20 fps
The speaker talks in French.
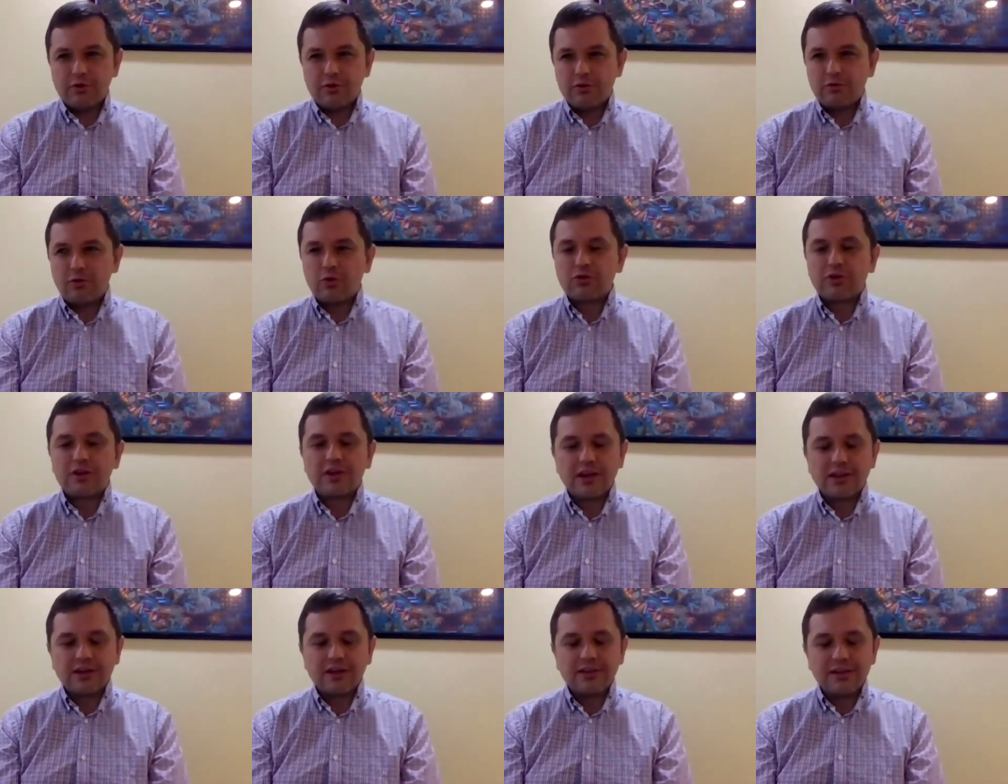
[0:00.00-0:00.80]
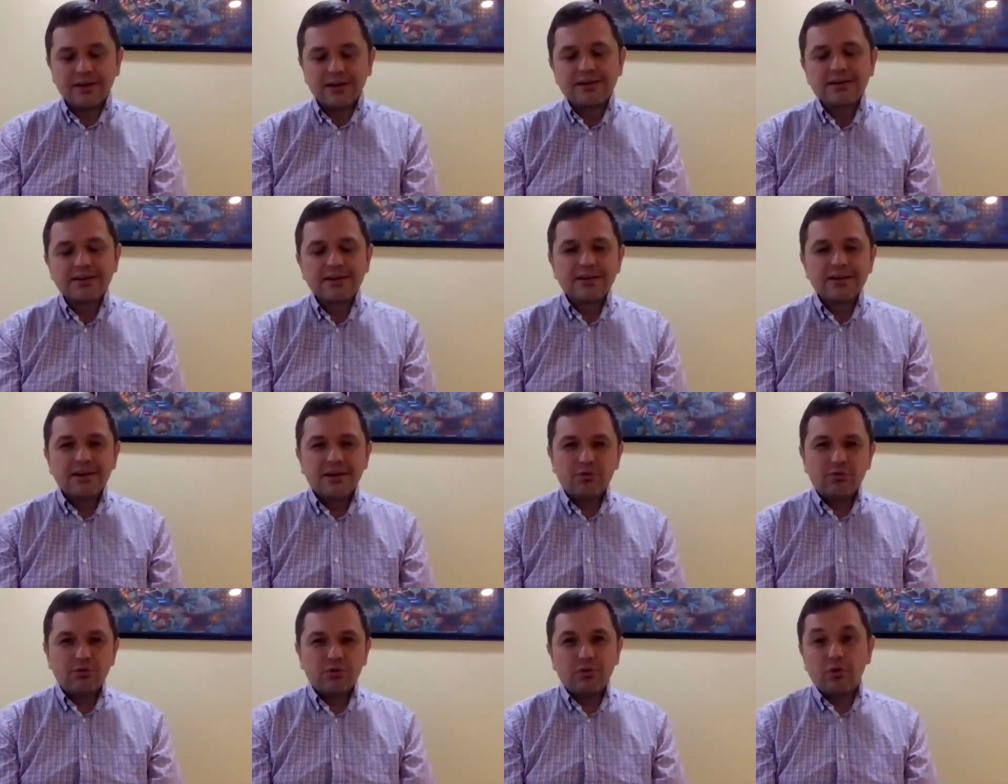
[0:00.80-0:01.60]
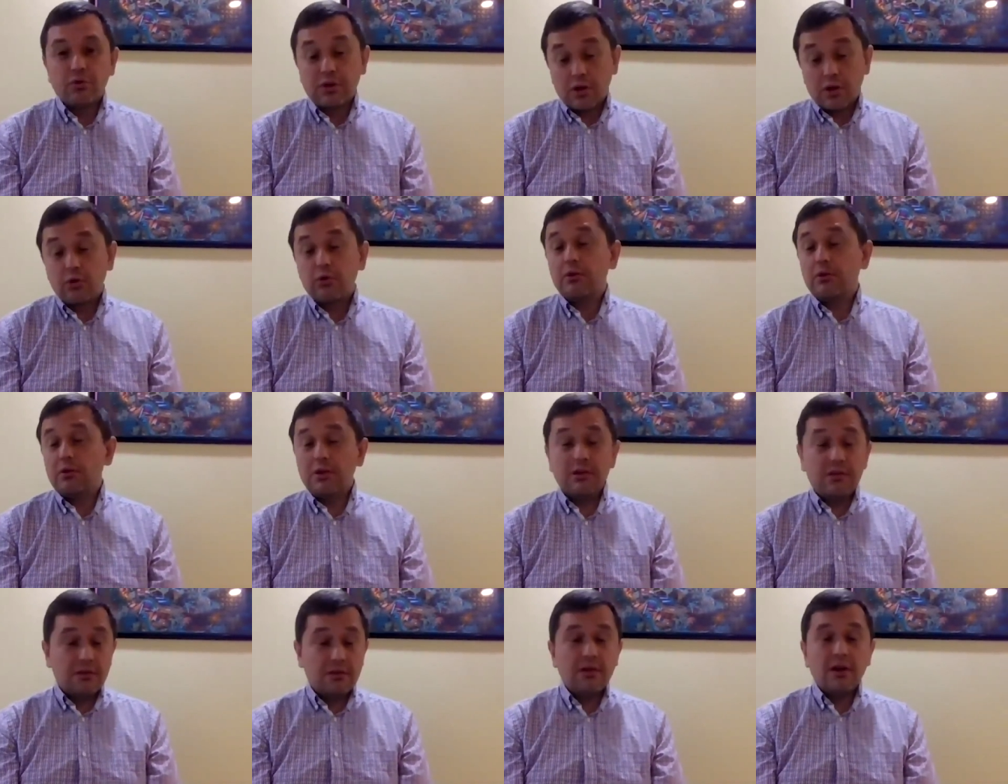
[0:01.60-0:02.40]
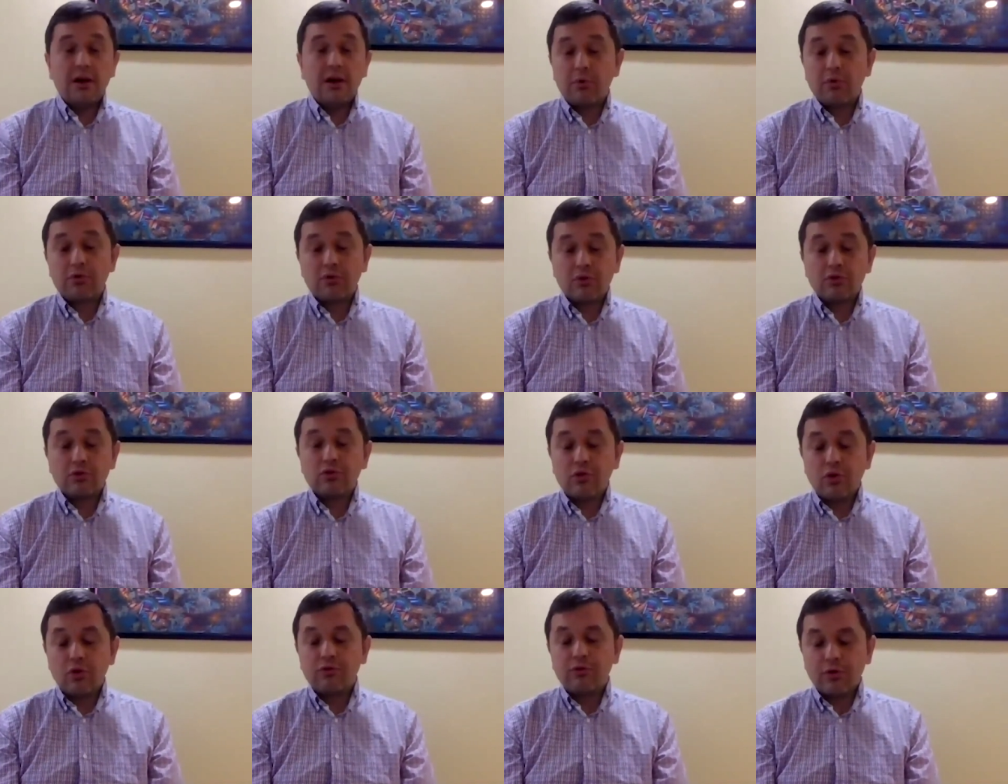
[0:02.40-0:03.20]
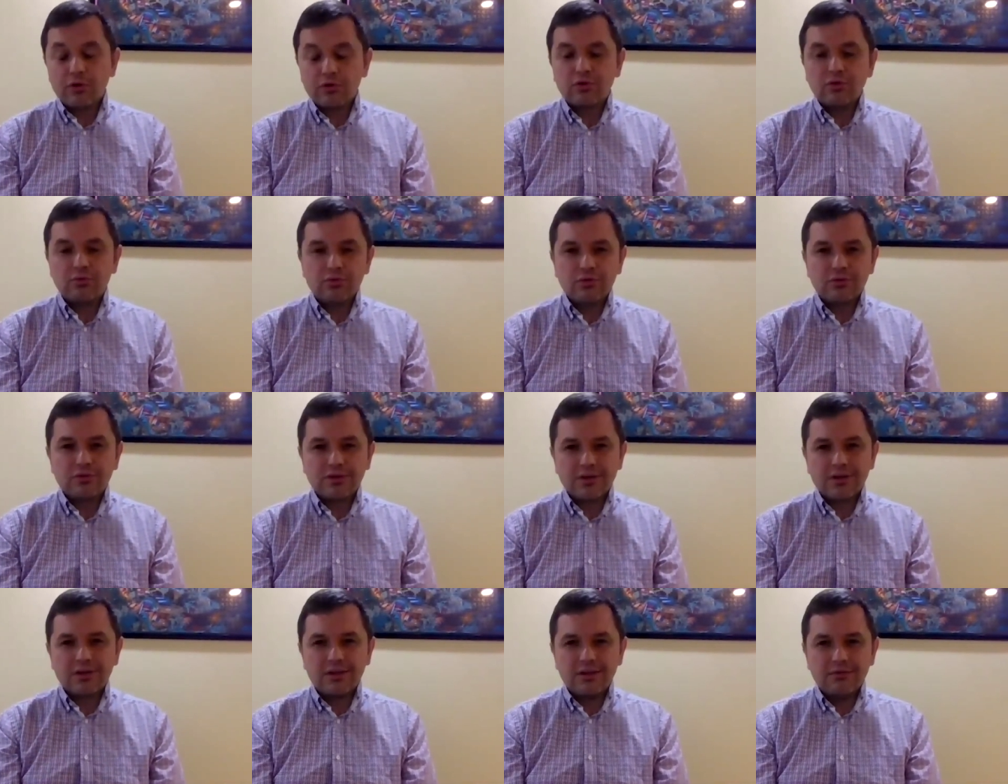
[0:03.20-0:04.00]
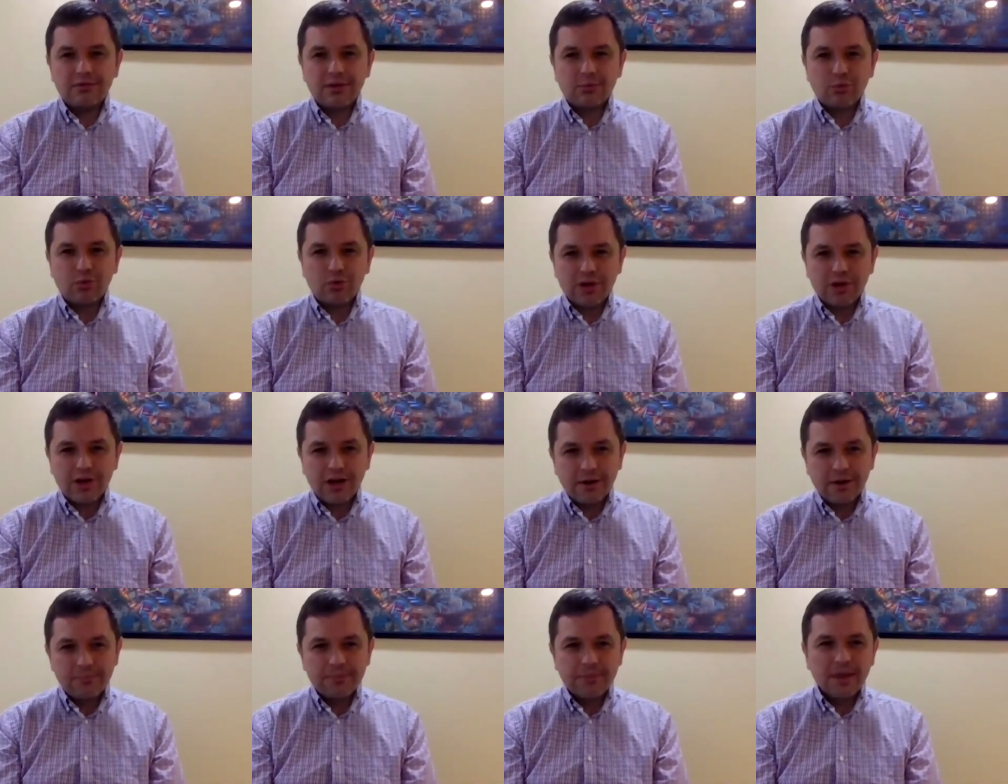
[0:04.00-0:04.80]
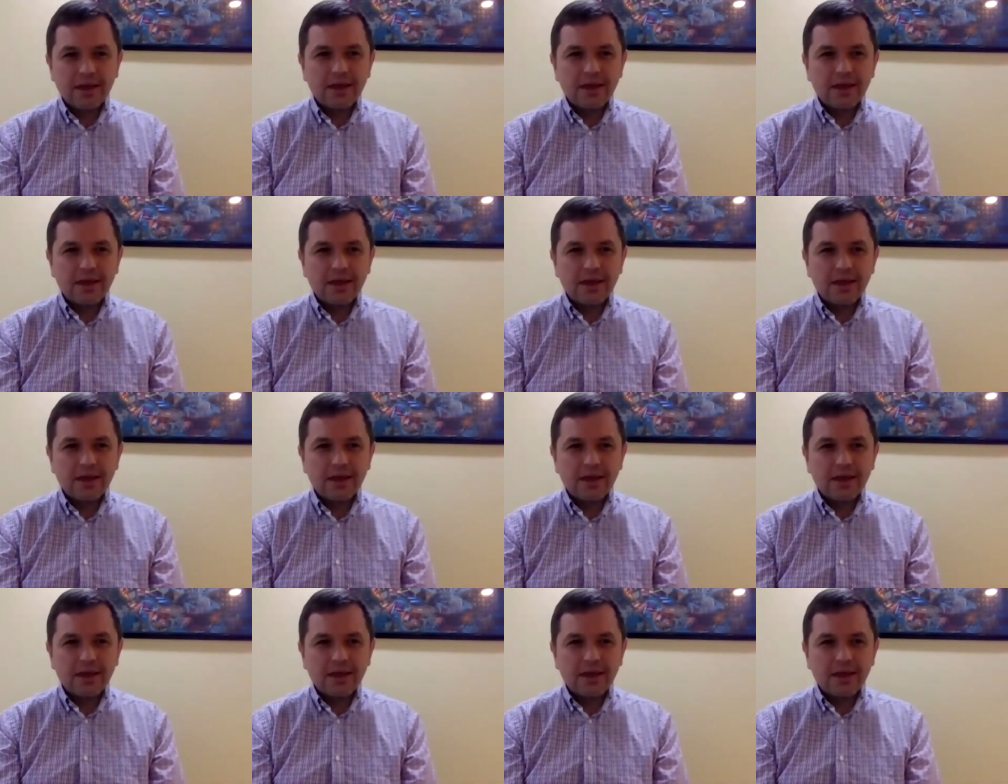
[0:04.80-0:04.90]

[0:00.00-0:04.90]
français canadien, vu qu'on a ici à Boston une forte communauté qui vient de Montréal.